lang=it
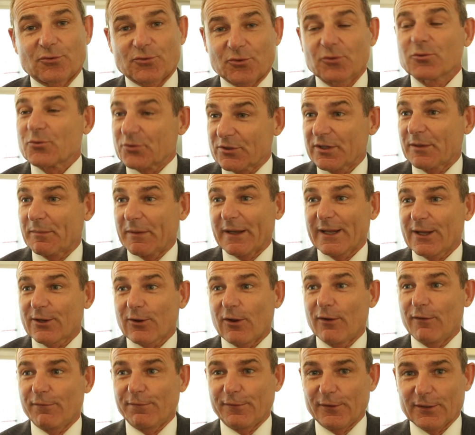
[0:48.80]
con soluzioni per il
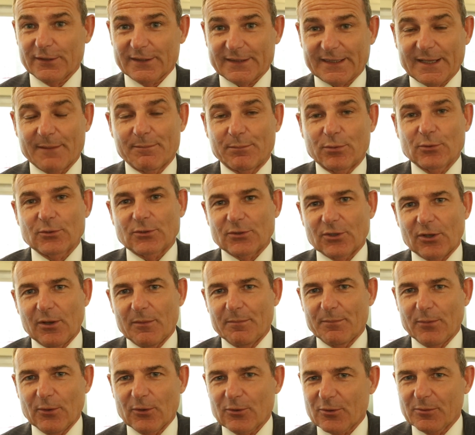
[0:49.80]
comfort che
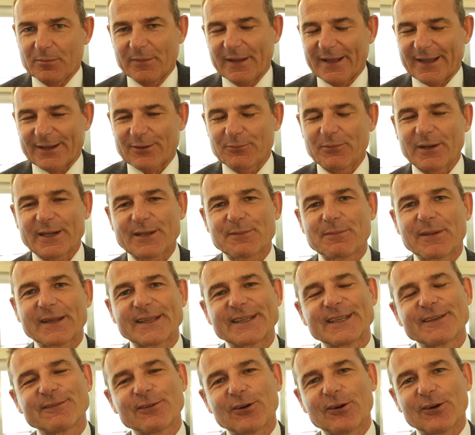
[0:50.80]
purtroppo, come, come
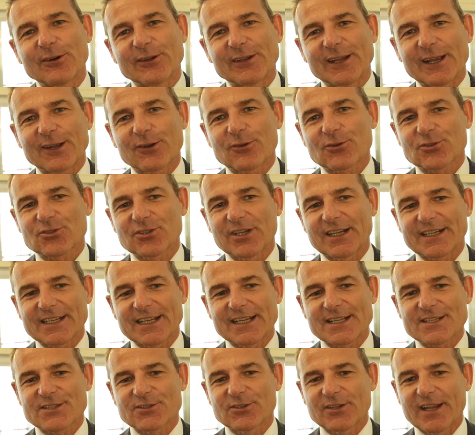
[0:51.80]
ribadivo nel corso della
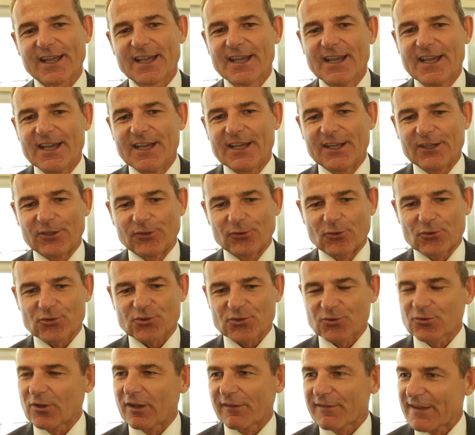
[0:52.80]
relazione, non
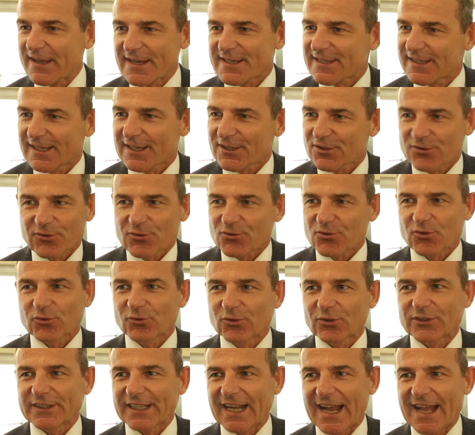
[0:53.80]
sono a vista, sono
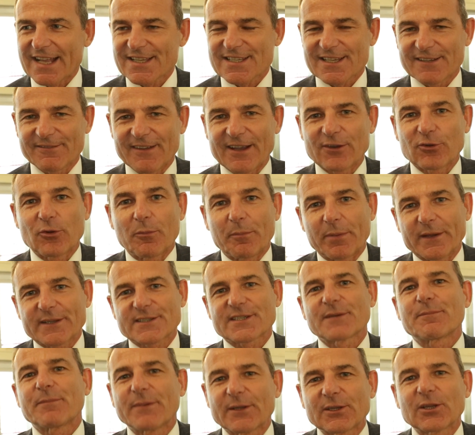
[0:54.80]
sotto traccia, vengono
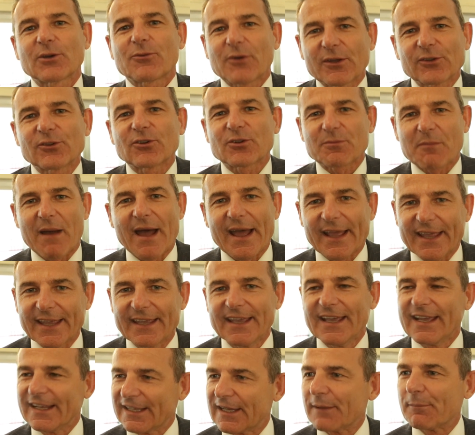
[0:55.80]
percepite quando ormai
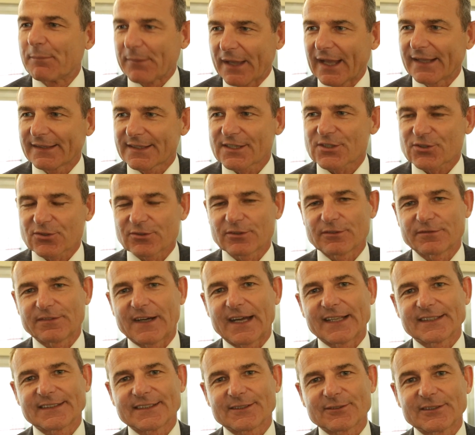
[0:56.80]
gli impianti sono
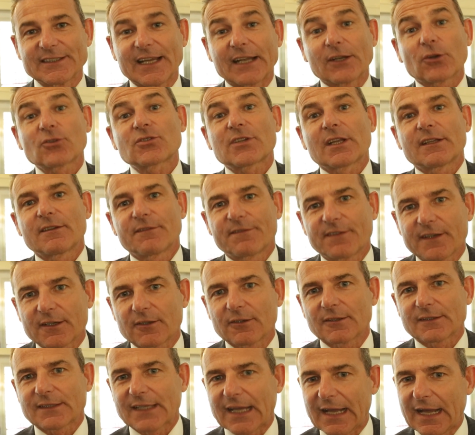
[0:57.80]
fatti. Quindi la nostra
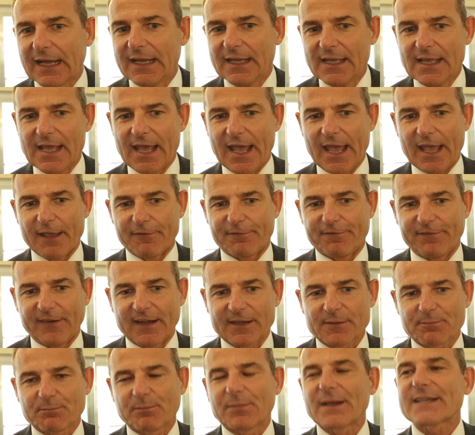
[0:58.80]
difficoltà è
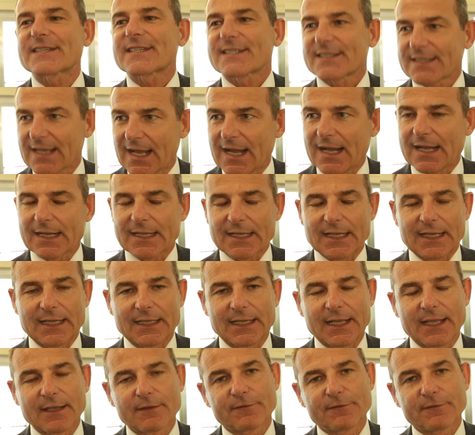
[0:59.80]
far passare le